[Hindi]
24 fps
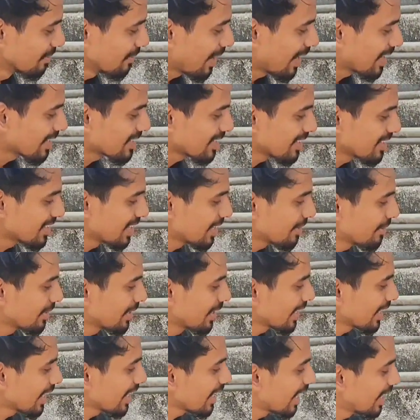पाँच से छः
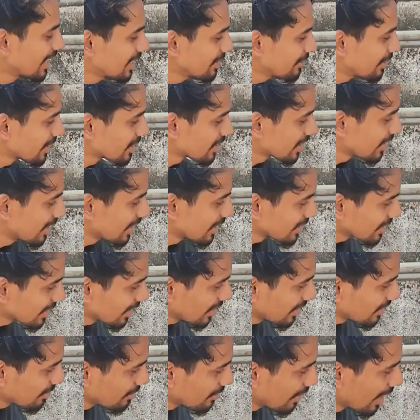महीने का है खाली माशाल्लाह इसका
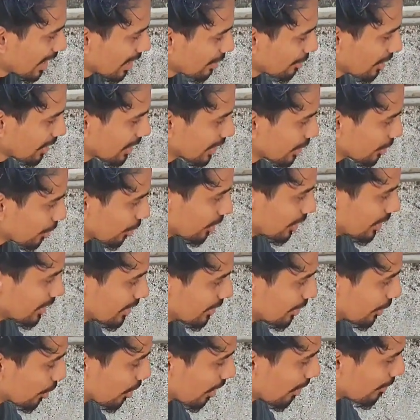बाल वाल की
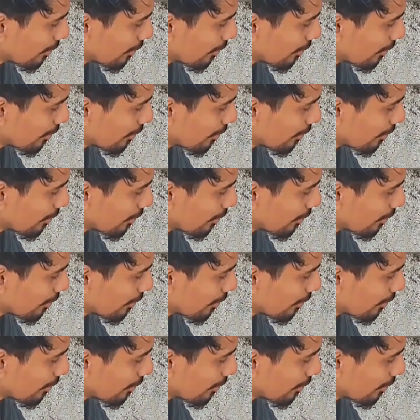क्वालिटी देखो